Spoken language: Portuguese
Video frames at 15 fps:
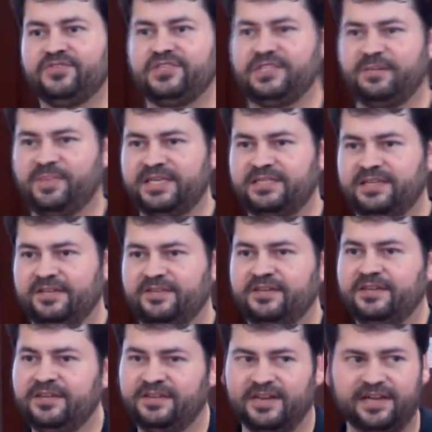você está passando.
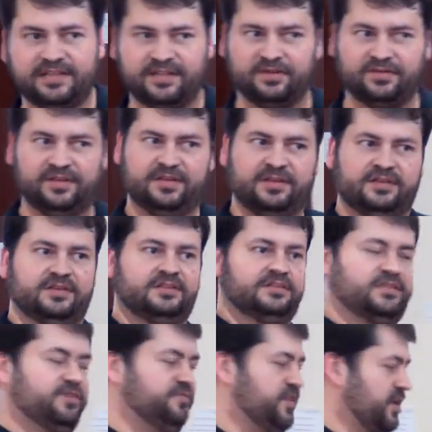Né? Então,
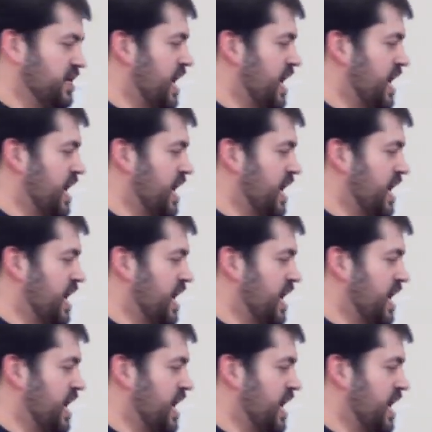você vê